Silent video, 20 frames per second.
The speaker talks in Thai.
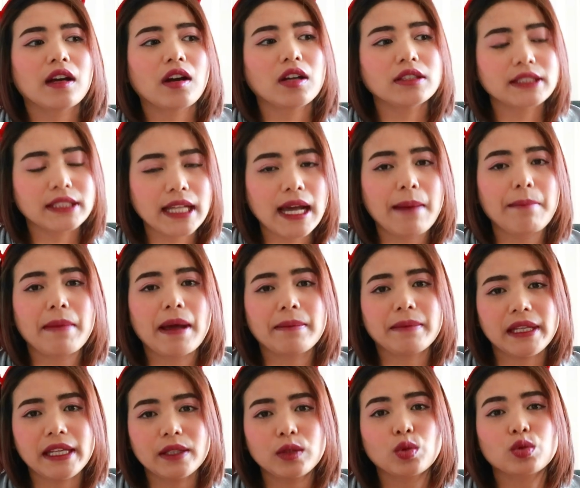ก็จะทำแบ
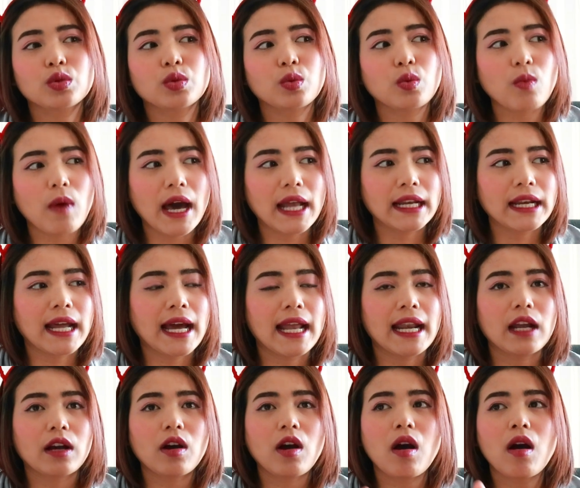บนี้ทุกๆวันนะ
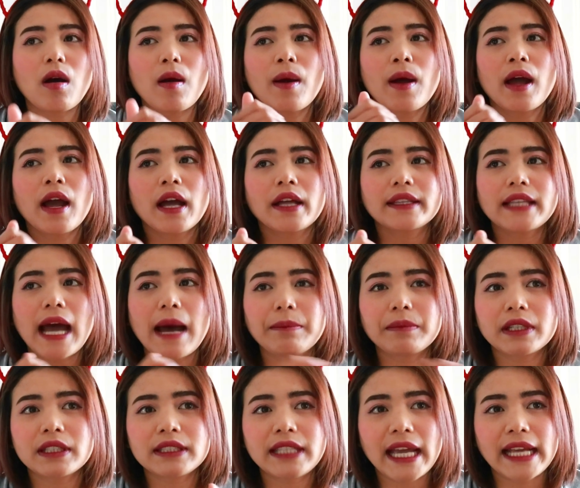คะ แล้วก็
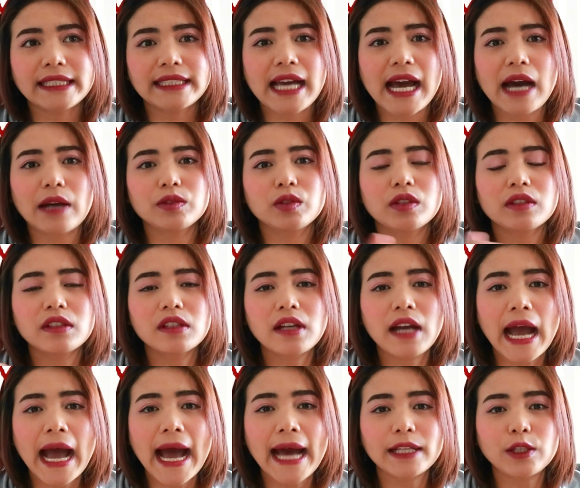ทำตั้งแต่เช้าจนถึง
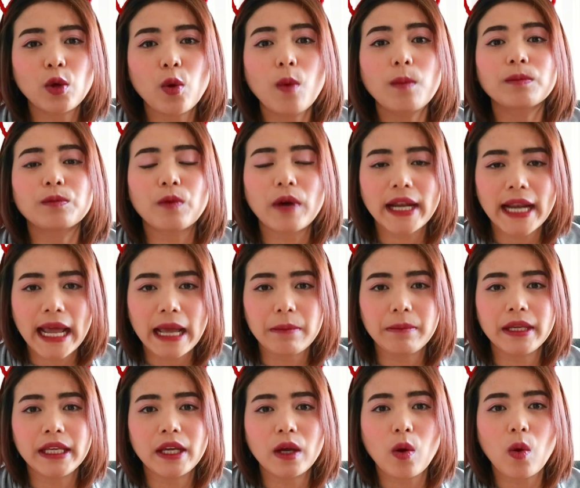5้าทุ่มวันไหน
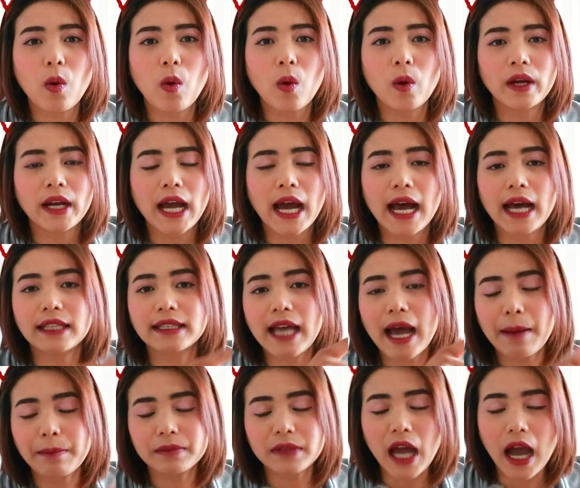มีโอ นะคะ
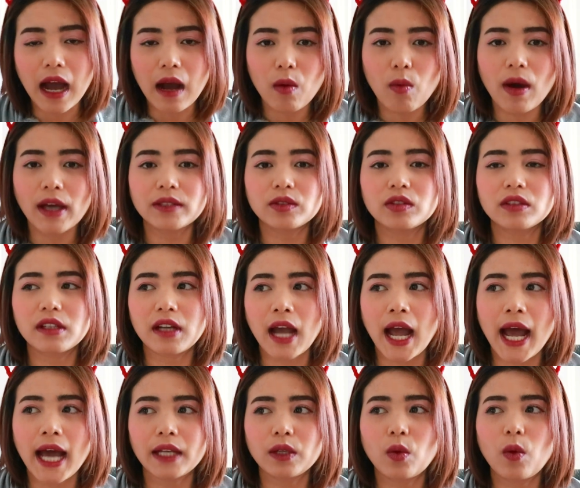ทำทั้งวันจนถึง
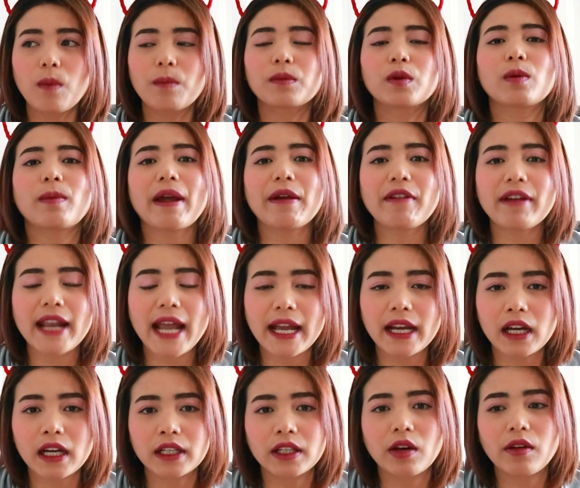5้าทุ่มรู้ไหมว่าได้
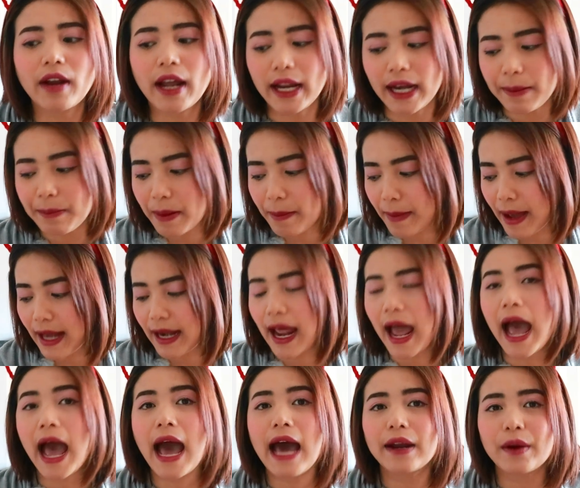เงินเท่าไหร่นะประมาณ
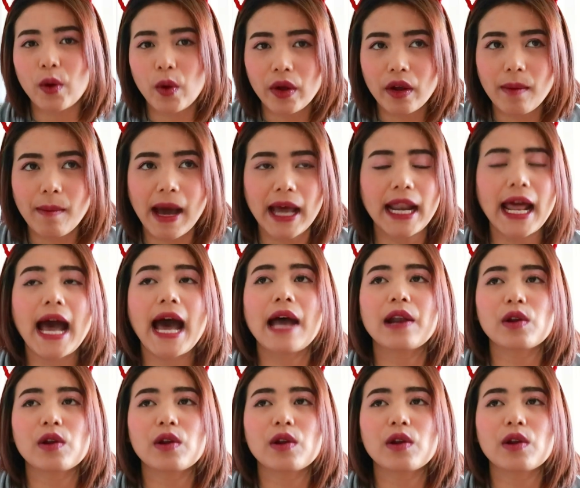500กว่าบาท